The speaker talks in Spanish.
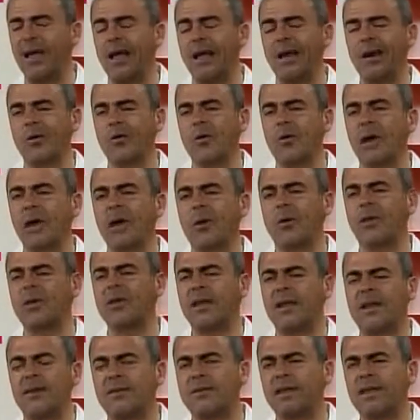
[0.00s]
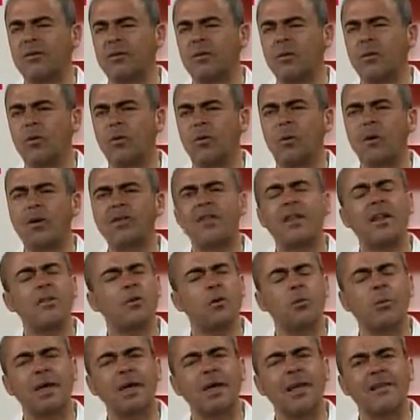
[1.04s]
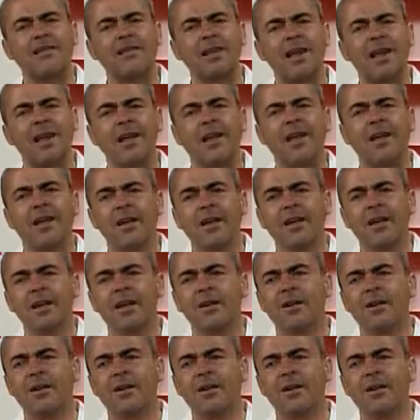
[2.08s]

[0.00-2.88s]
alguna cosa de estas, o, o esta novela sale